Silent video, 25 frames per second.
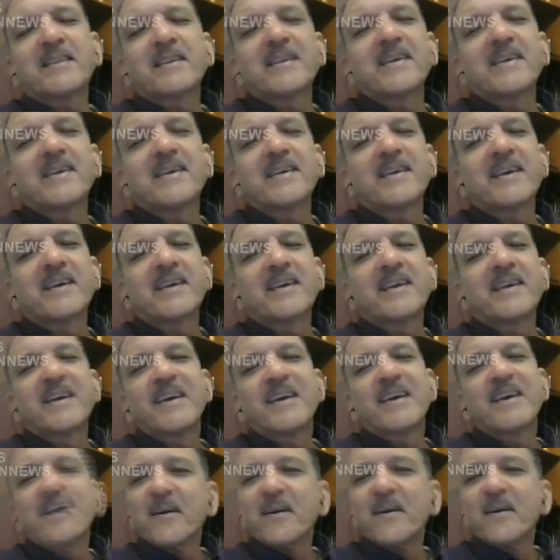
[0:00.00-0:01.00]
வந்து
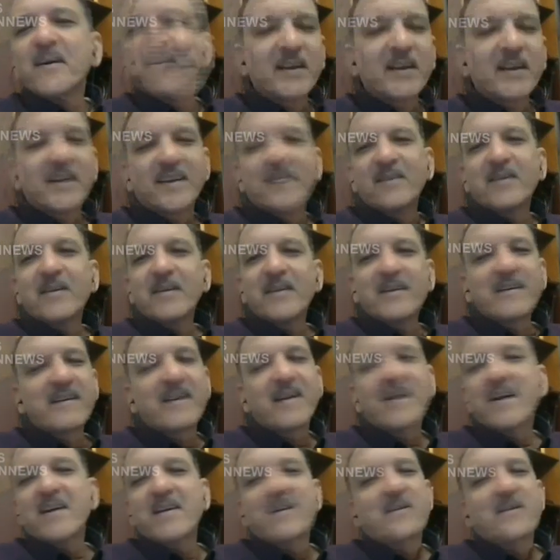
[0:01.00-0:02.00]
ஒரு ஒரு
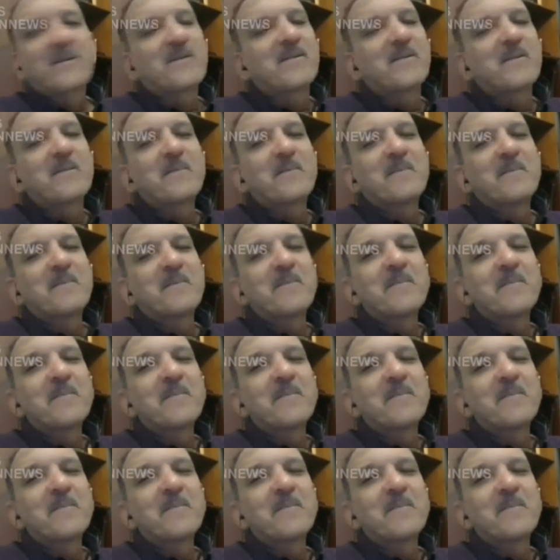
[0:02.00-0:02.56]
இழுக்கா இருக்கும்